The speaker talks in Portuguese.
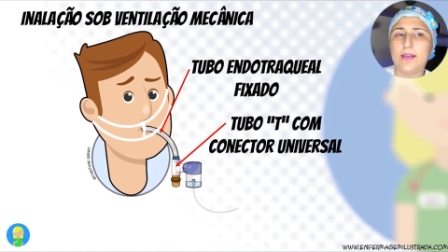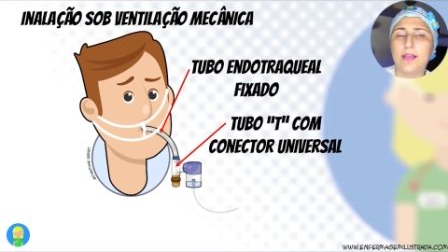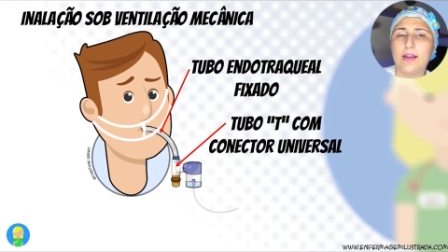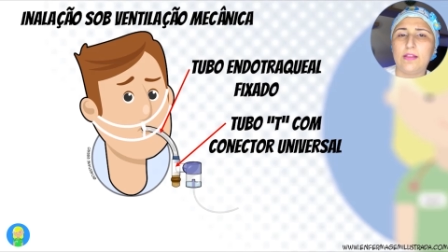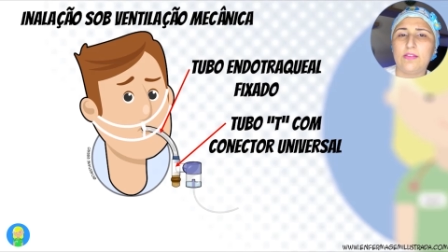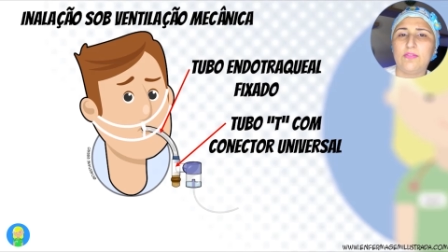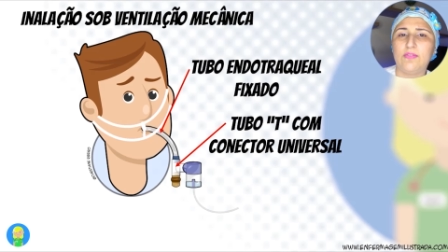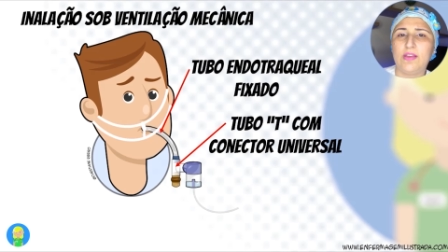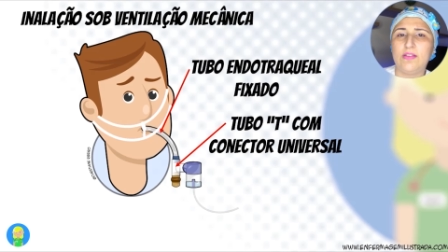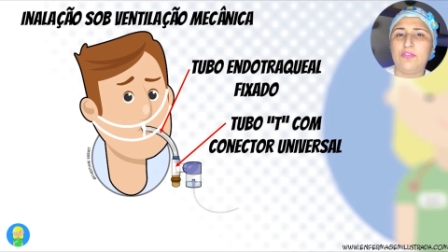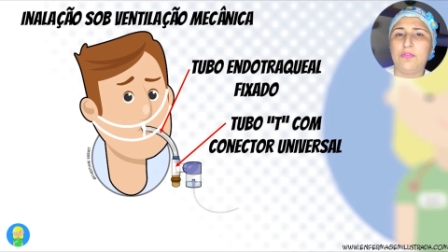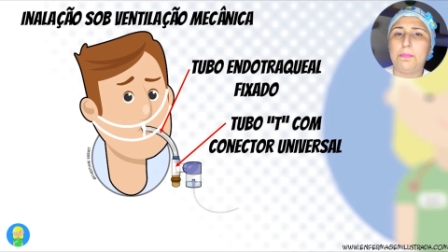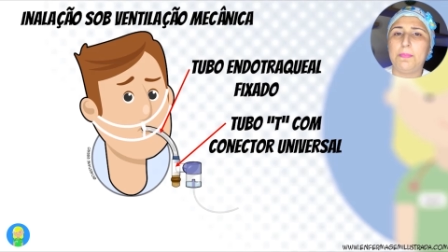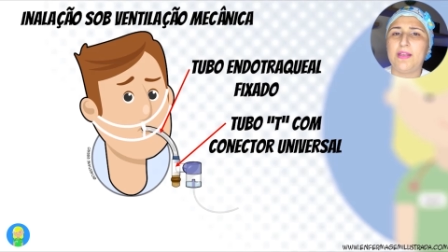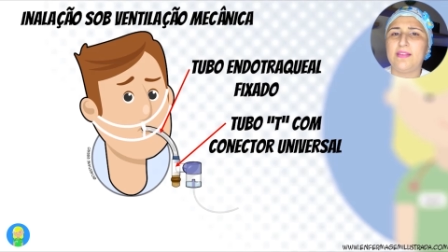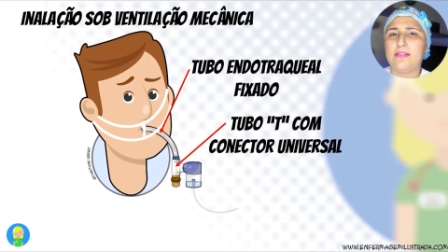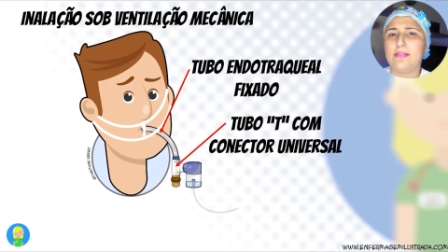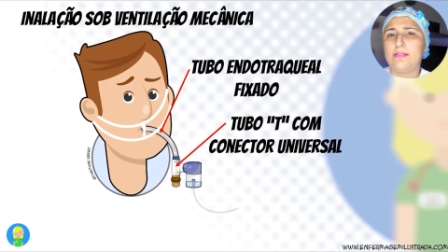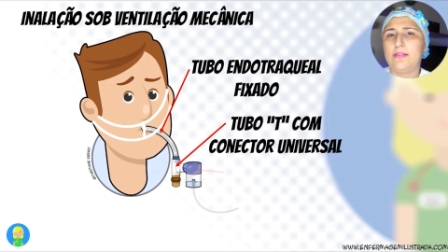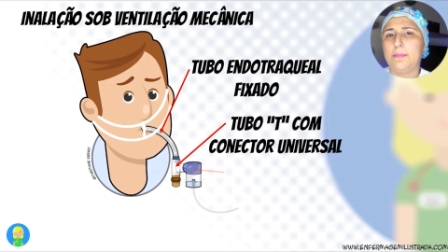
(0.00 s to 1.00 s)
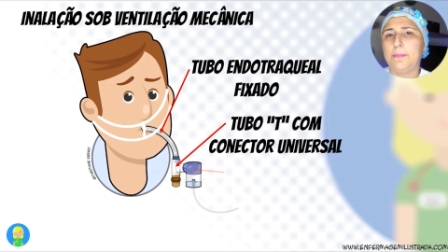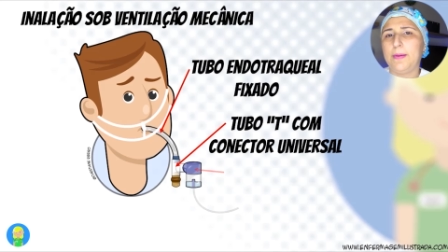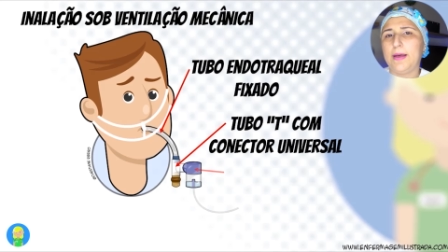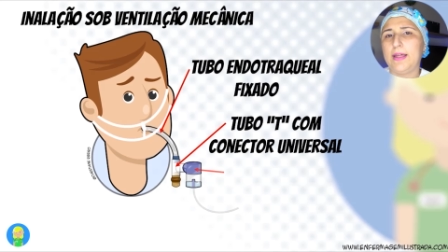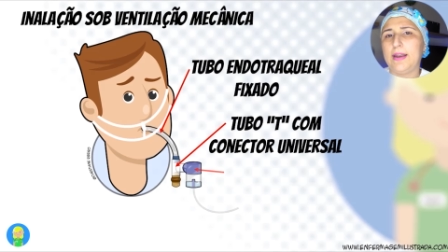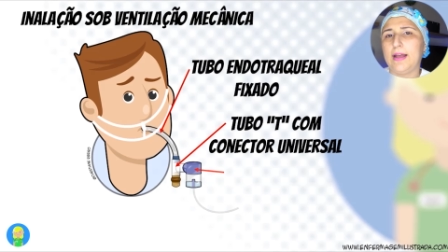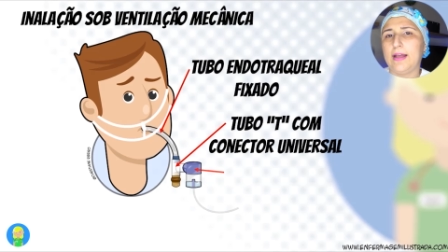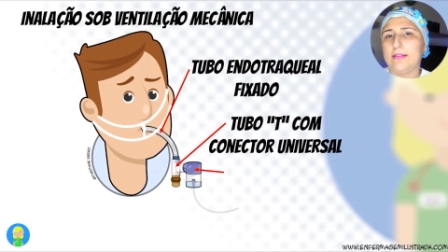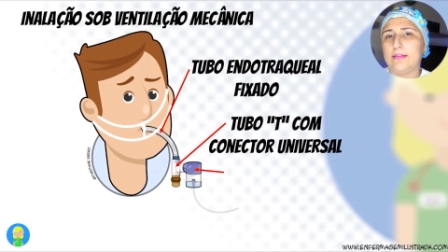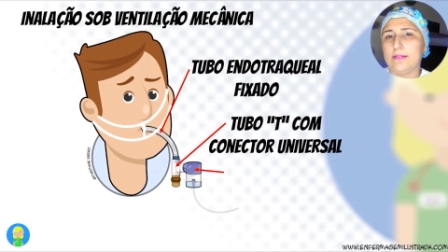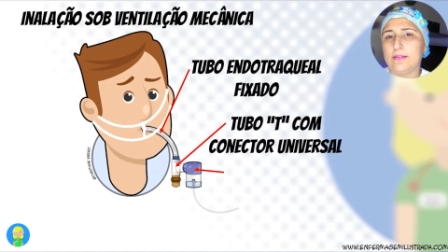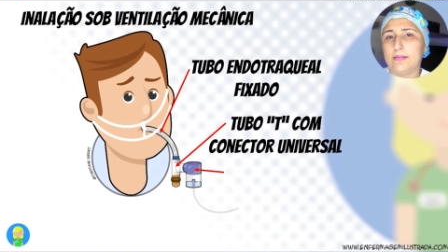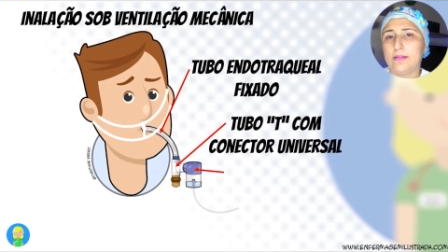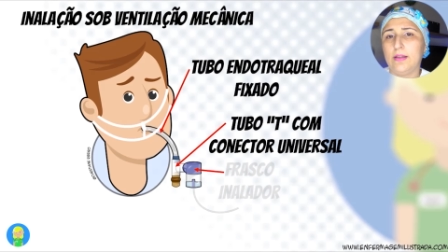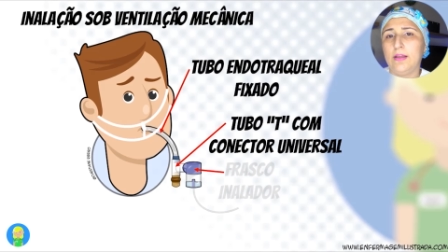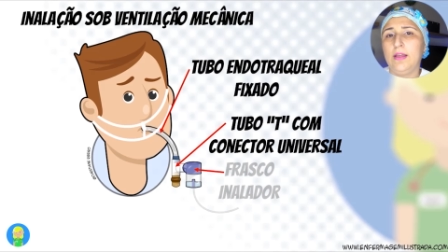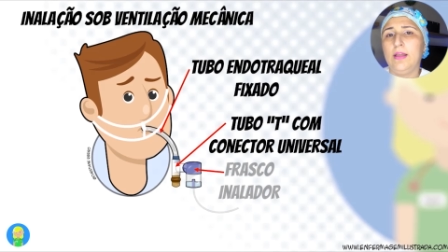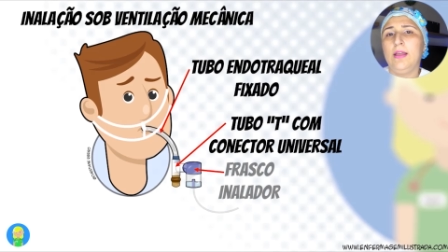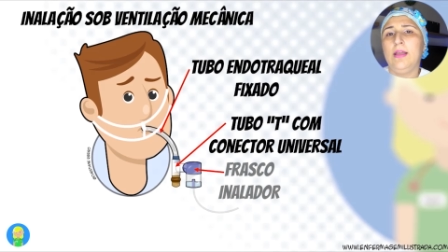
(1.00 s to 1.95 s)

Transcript: Que elas vêm de peças separadas.